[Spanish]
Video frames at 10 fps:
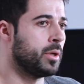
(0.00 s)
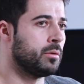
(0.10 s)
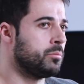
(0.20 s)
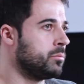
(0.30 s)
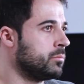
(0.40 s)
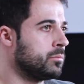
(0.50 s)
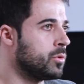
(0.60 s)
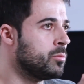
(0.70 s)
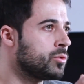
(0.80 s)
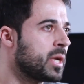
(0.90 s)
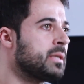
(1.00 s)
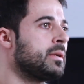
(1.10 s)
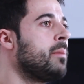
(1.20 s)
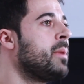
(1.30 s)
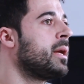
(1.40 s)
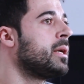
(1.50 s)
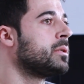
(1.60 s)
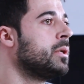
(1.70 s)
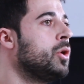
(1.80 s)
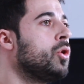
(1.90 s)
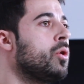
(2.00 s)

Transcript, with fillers: bueno, cómo usar las cámaras,